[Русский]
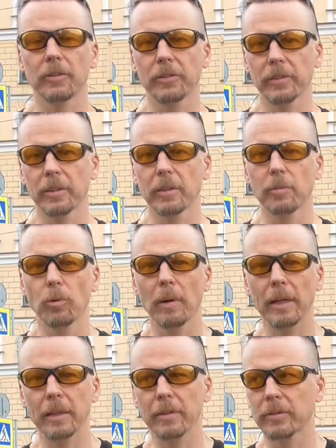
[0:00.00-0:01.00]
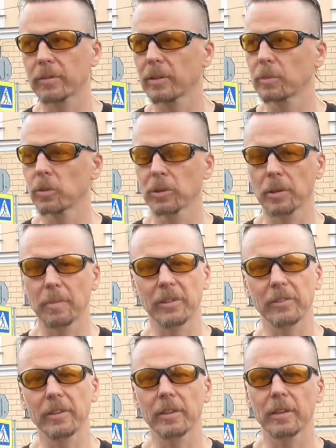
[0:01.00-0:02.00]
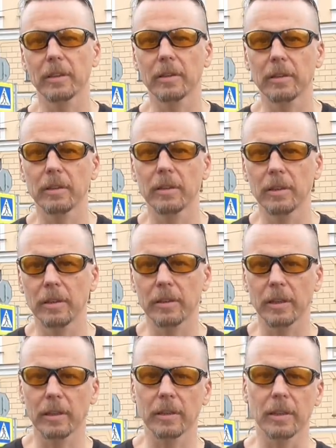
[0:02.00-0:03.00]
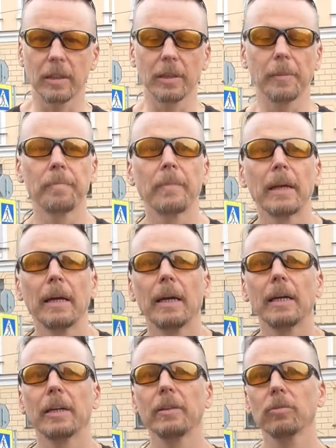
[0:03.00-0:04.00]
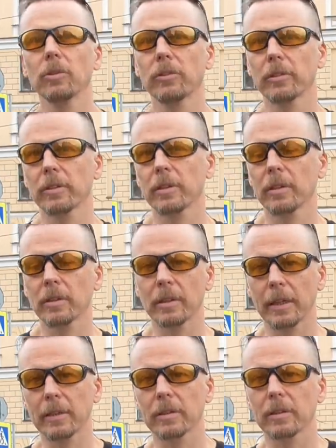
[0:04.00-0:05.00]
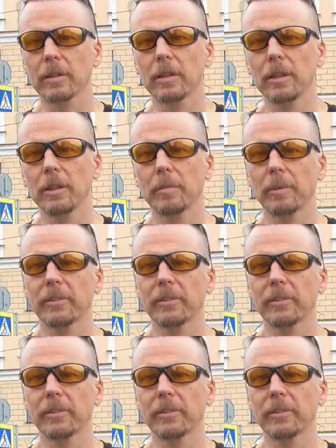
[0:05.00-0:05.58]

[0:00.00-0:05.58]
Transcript: ценные бумаги, всевозможные процентные и, и так далее. И вот на это-то и